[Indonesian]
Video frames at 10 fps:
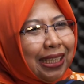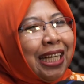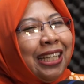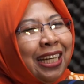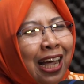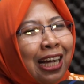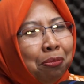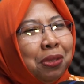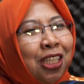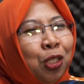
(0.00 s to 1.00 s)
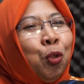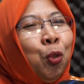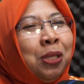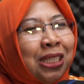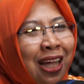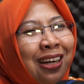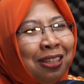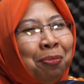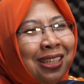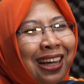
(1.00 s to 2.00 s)
saya tidak akan menjadi guru besar
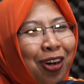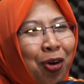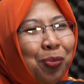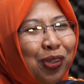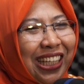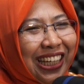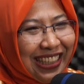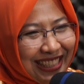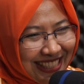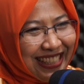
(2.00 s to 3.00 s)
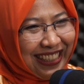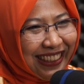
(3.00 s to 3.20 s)
di bidang komunikasi